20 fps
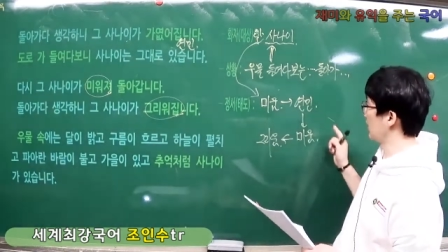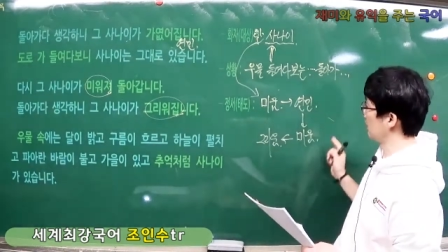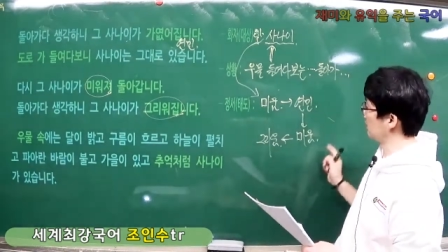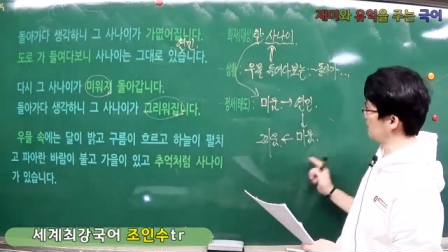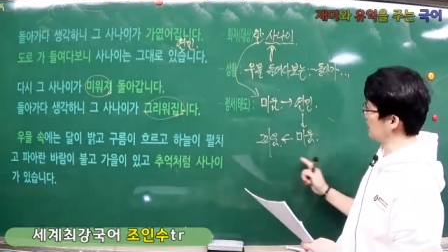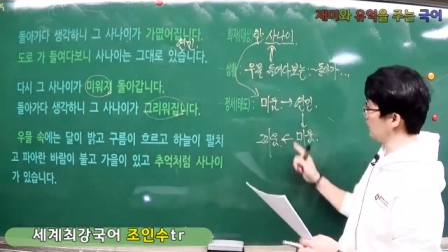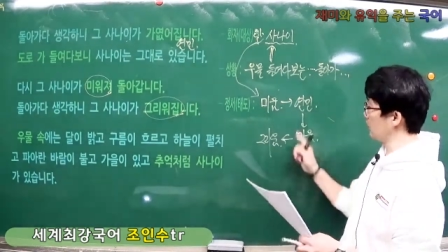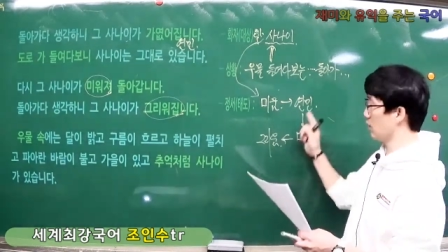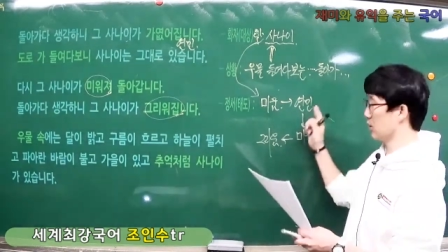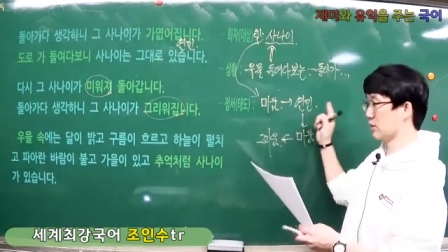
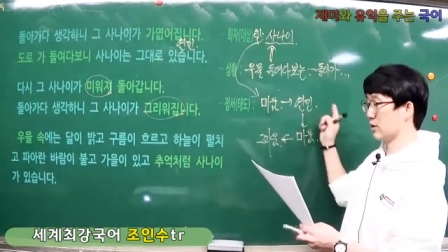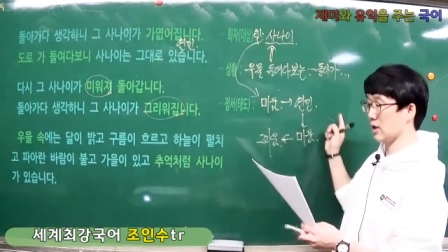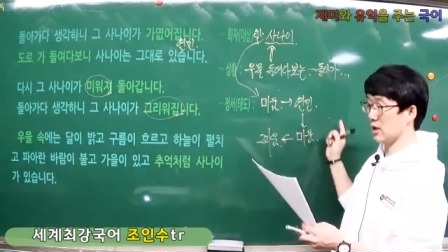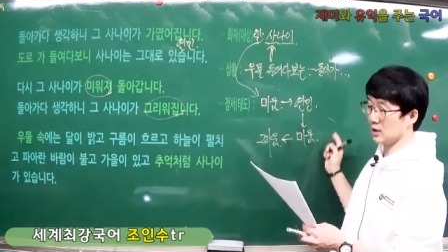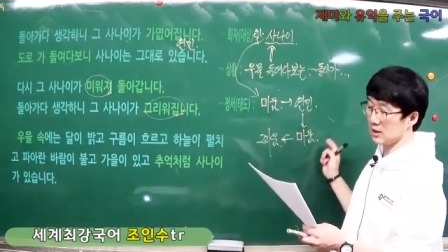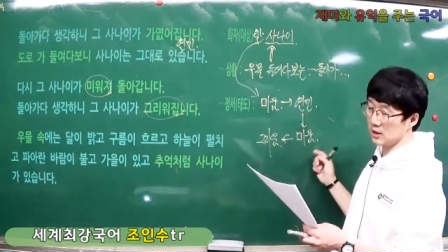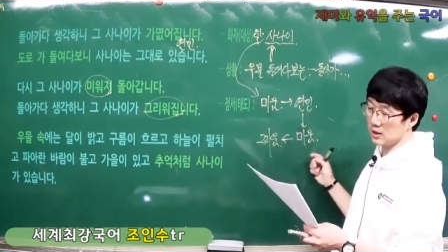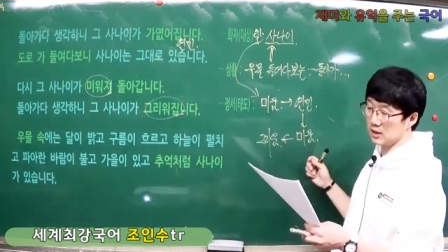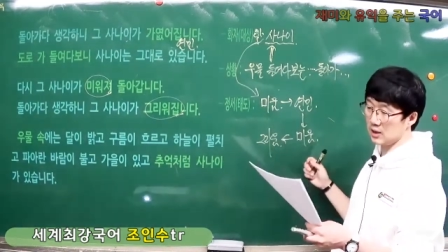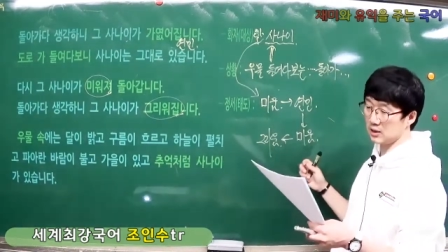
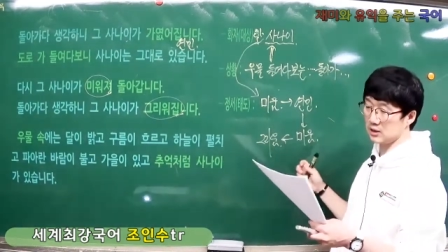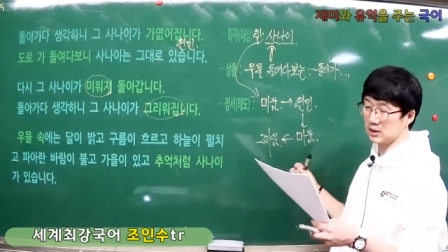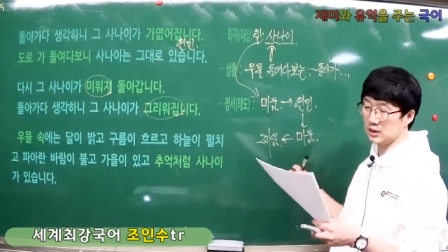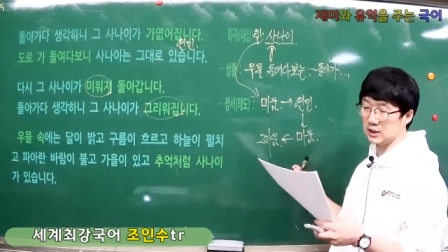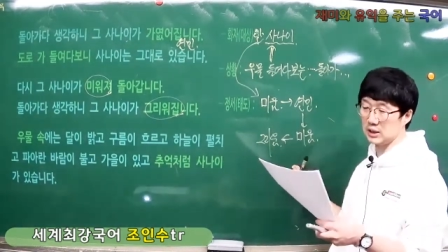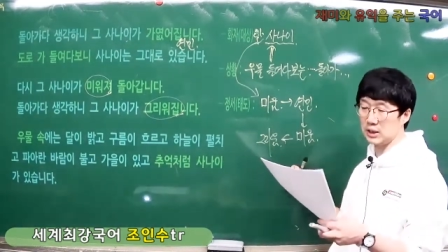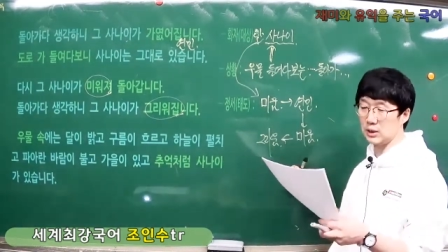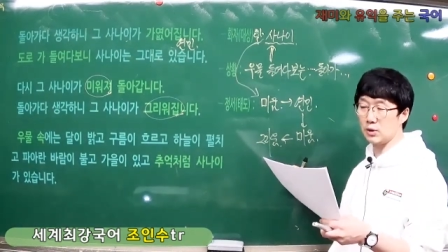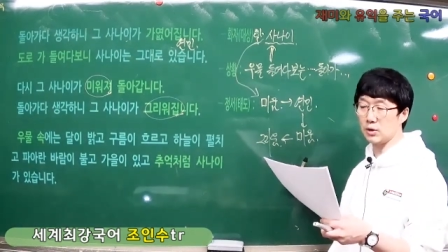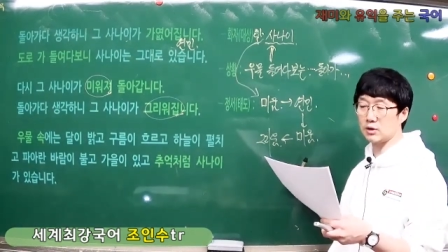미웠다가
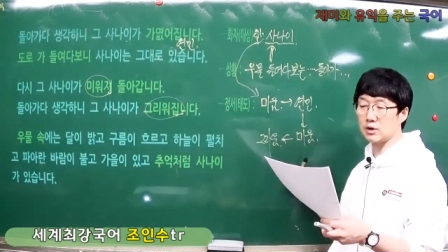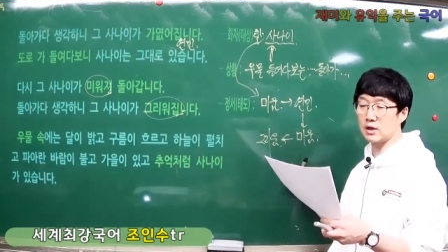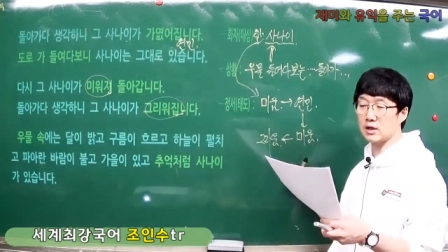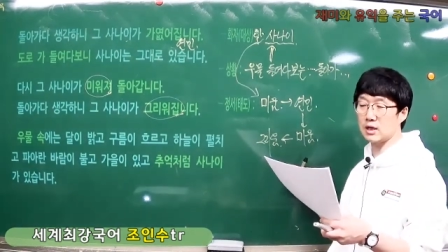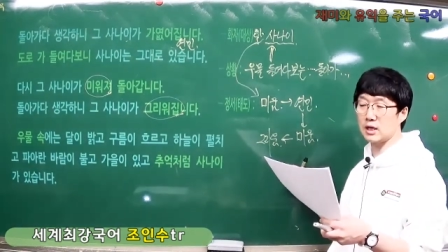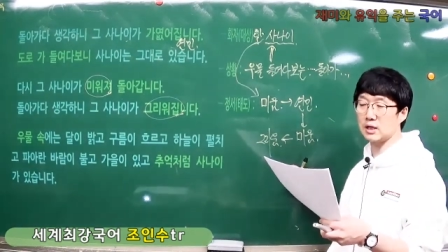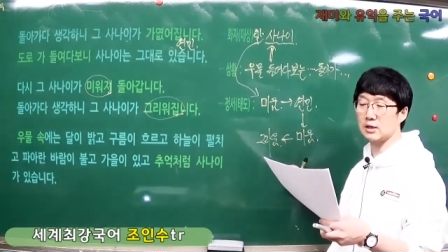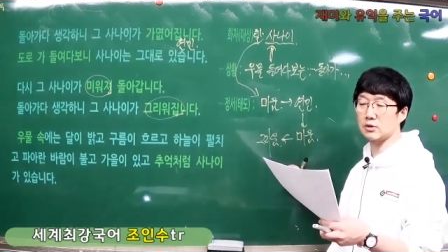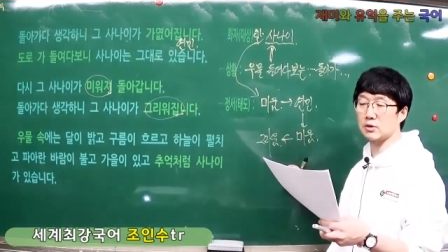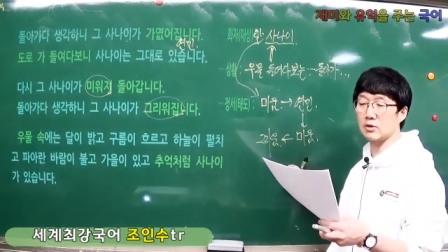
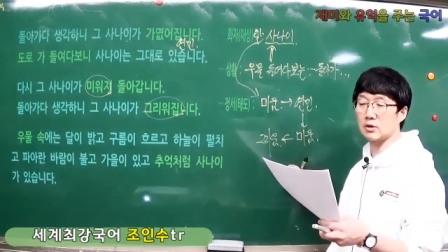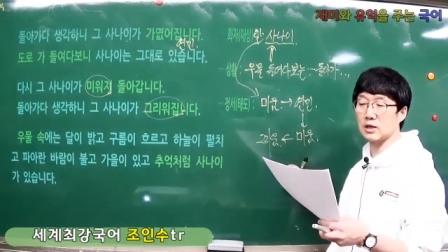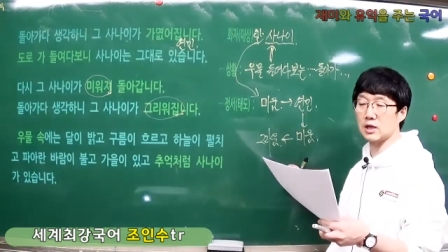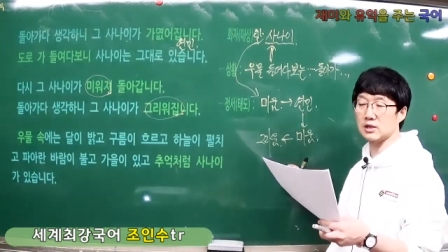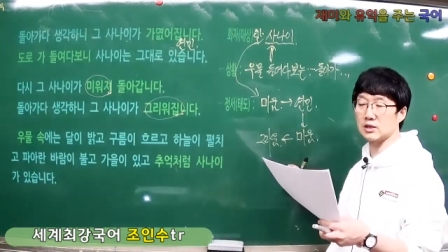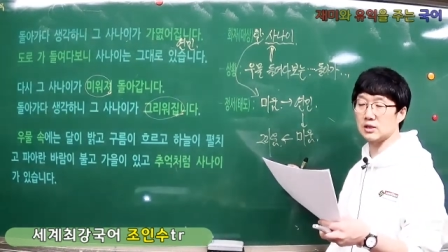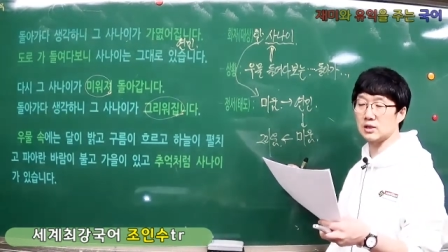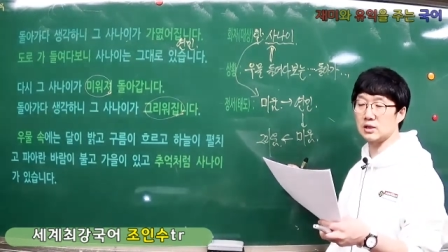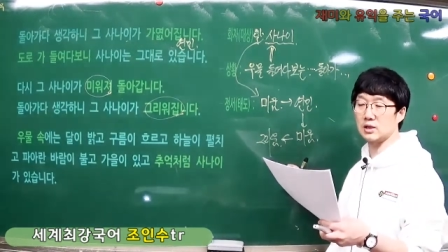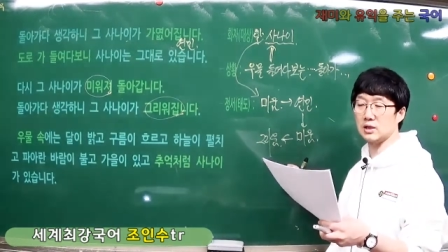그리웠다가 한
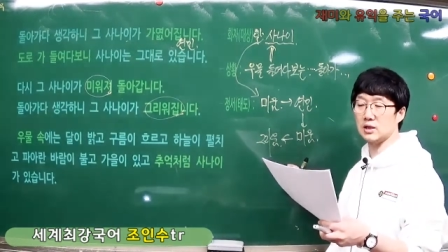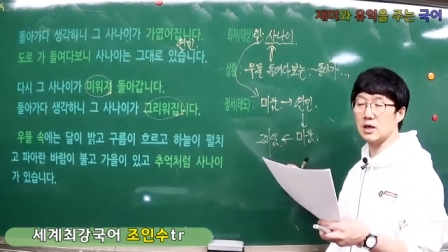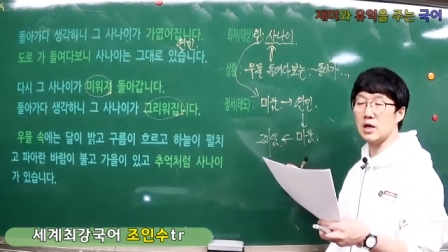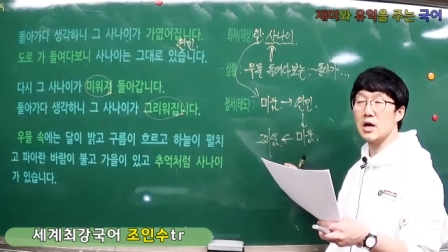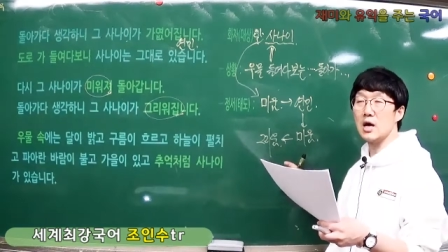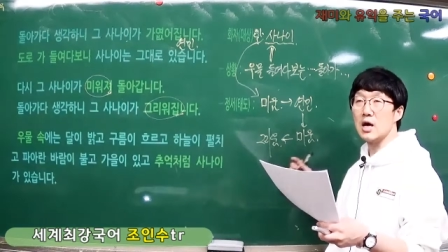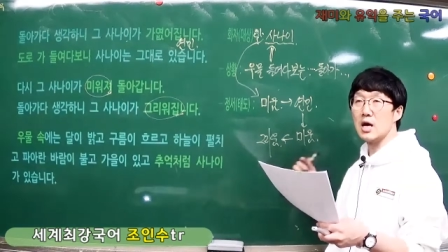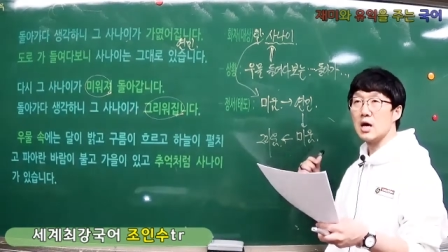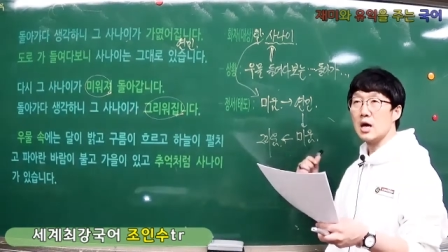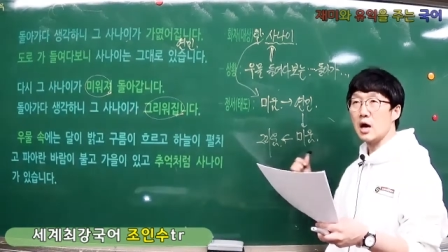것까지